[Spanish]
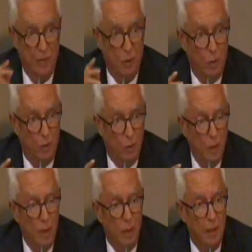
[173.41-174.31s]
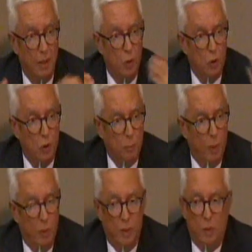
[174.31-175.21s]
Segundo, recursos
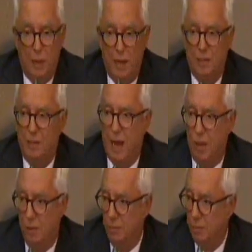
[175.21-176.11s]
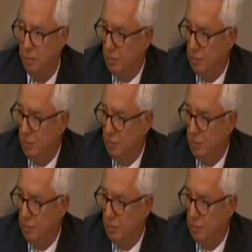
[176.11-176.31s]
públicos del Estado